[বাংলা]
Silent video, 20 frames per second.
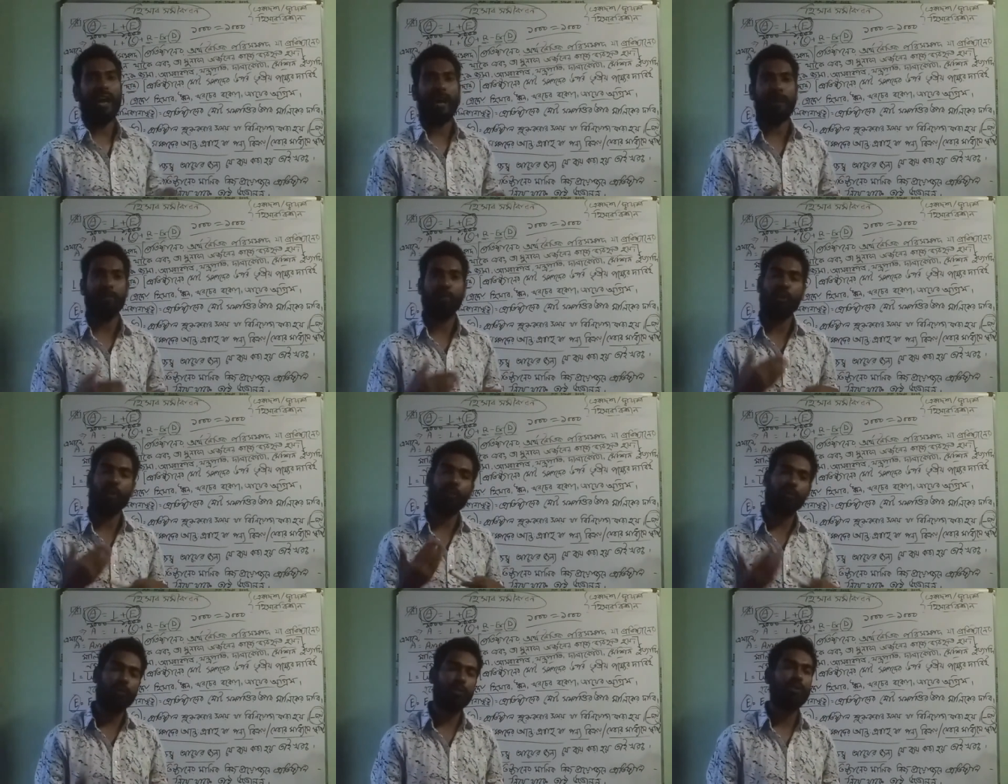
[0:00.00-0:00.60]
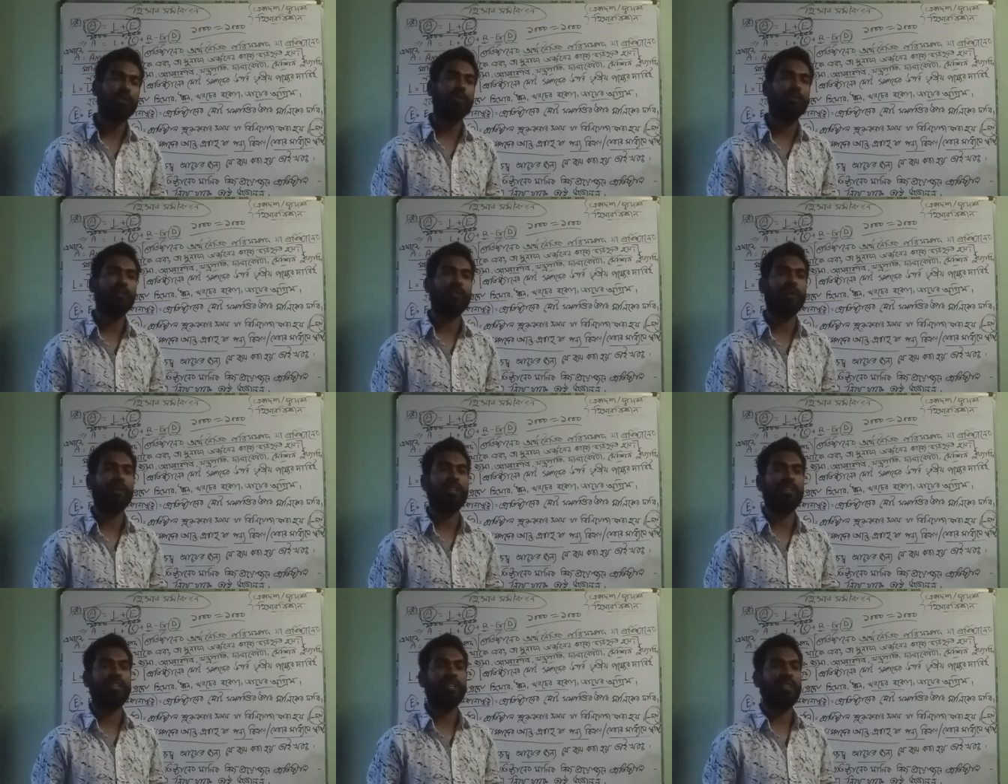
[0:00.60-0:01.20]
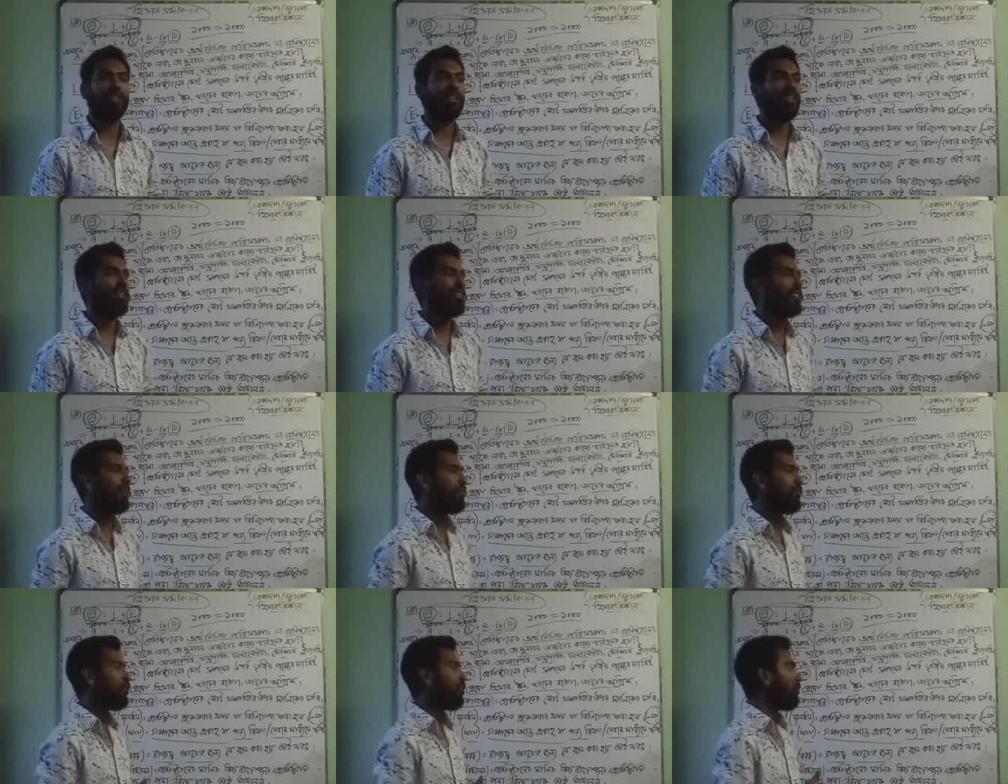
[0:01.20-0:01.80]
আমি অবশ্যই তোমাদের সাথে
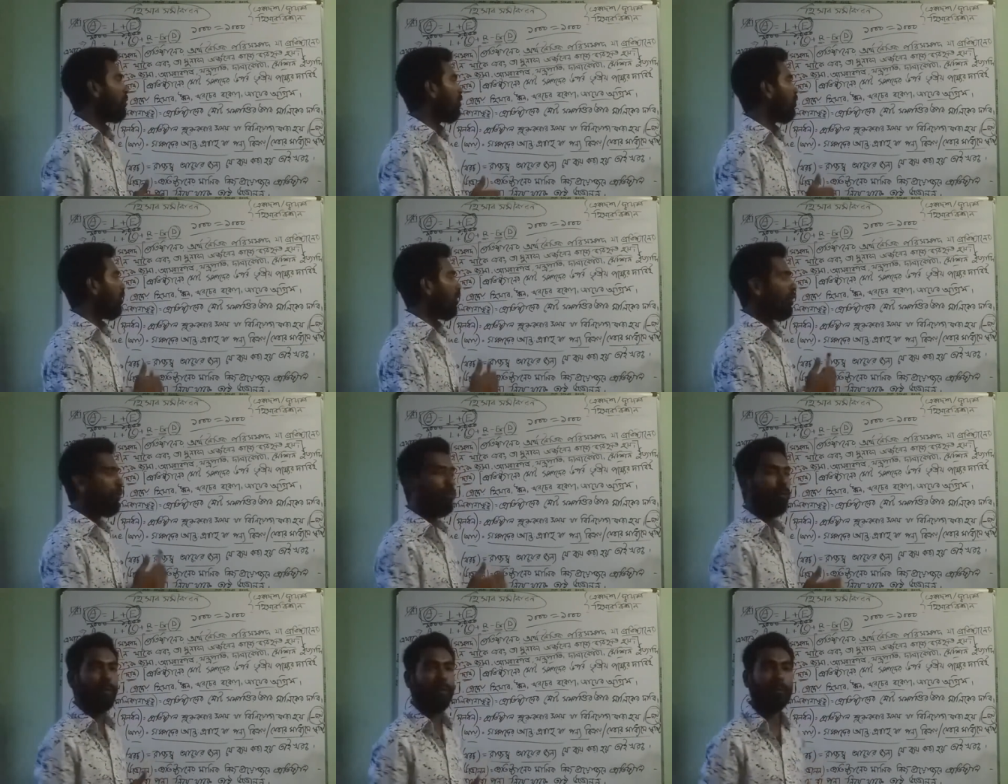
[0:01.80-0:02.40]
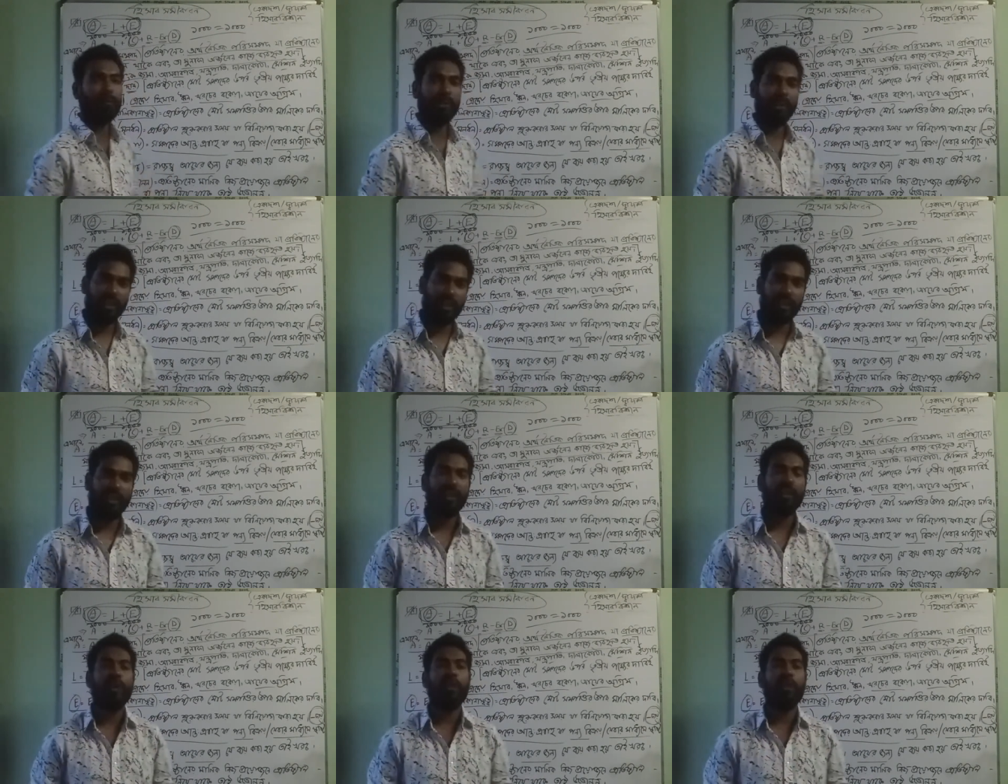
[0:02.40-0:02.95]
হিসাব সমীকরণের প্রভাব নিয়ে